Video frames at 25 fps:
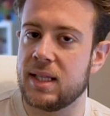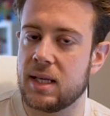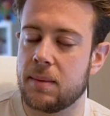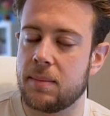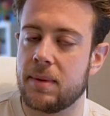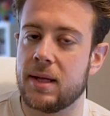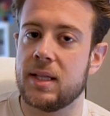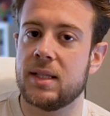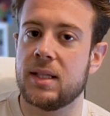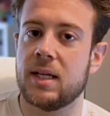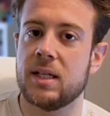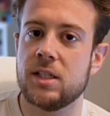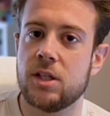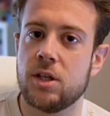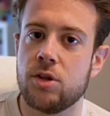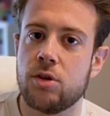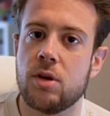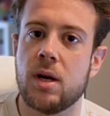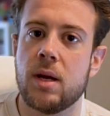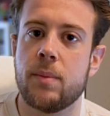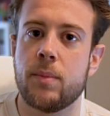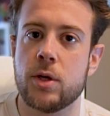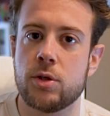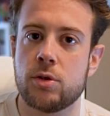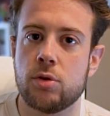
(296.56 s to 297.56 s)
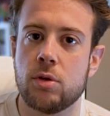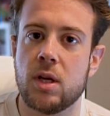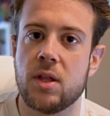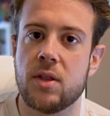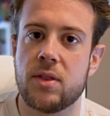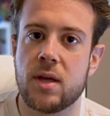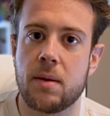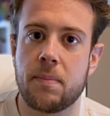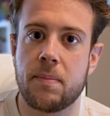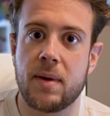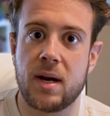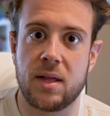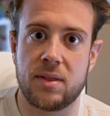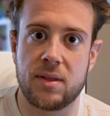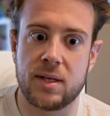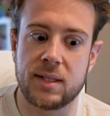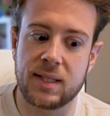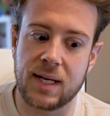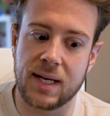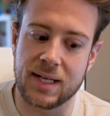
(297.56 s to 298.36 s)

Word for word: etapa de transición la podéis utilizar para hacer